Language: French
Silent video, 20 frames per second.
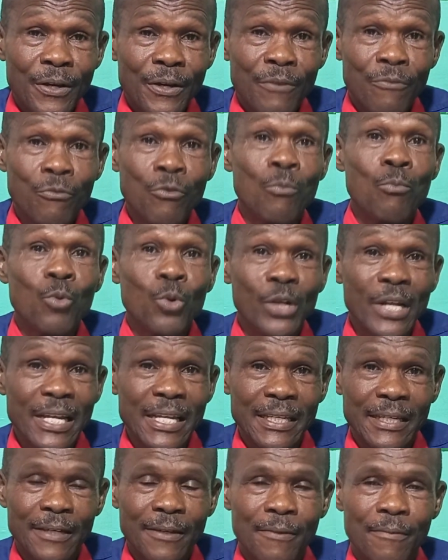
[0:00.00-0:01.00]
vous
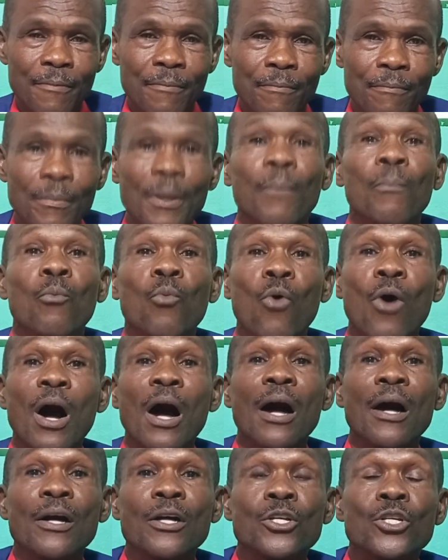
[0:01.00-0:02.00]
mourrez. Mais
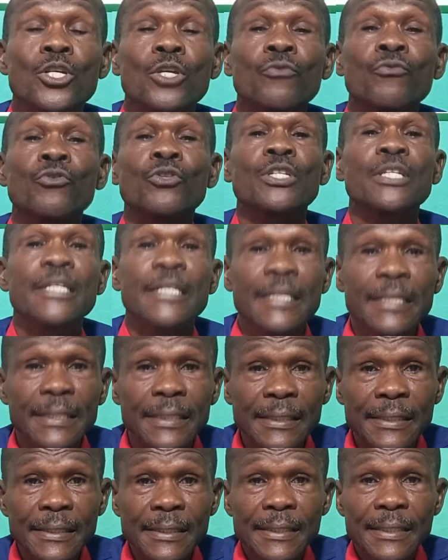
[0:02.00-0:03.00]
moi, je vous
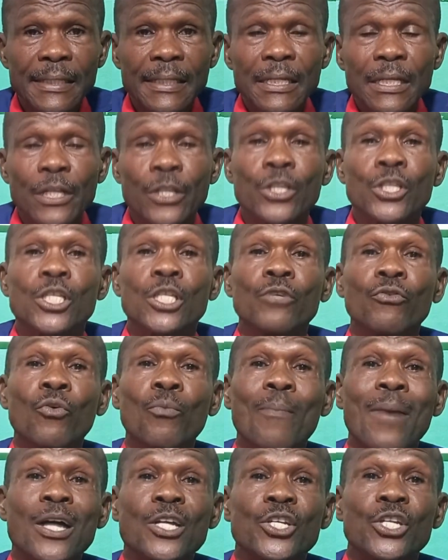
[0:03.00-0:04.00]
dis que si vous
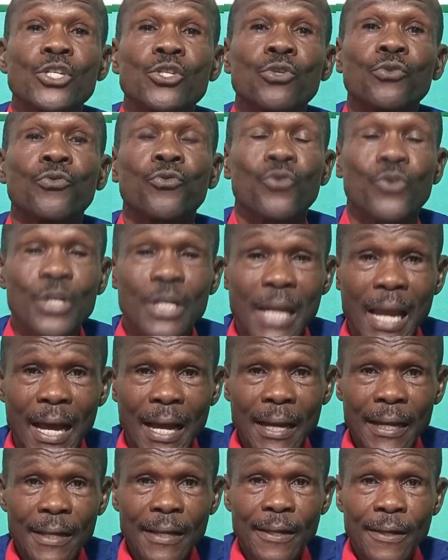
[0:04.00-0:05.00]
mangez ce
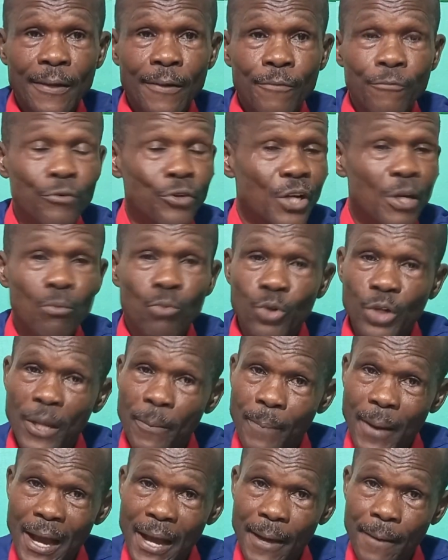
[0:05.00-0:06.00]
fruit-là, vous ne mourrez
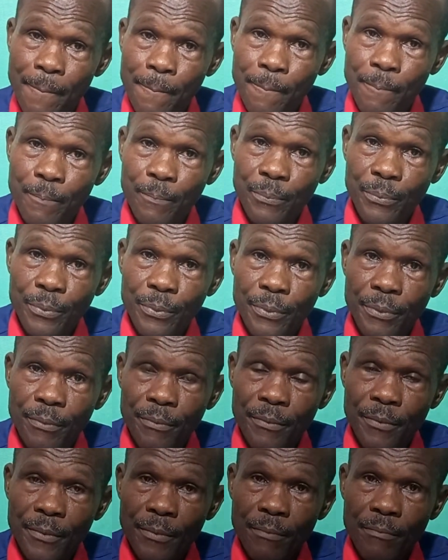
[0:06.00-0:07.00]
pas
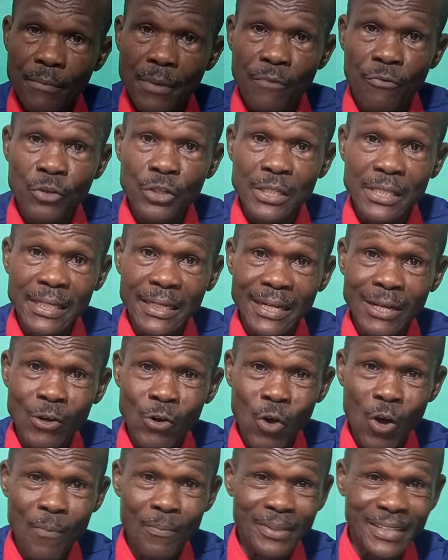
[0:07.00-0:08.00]
mais vous serez
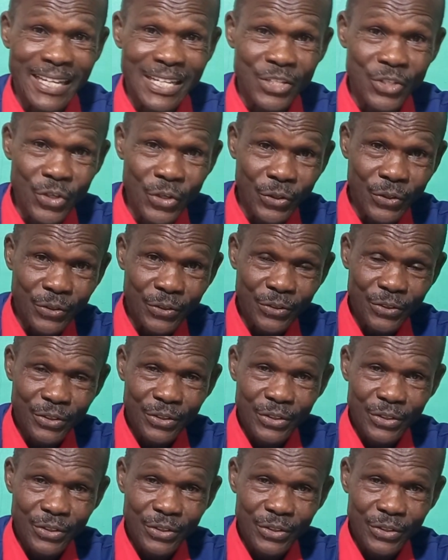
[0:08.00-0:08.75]
comme des dieux.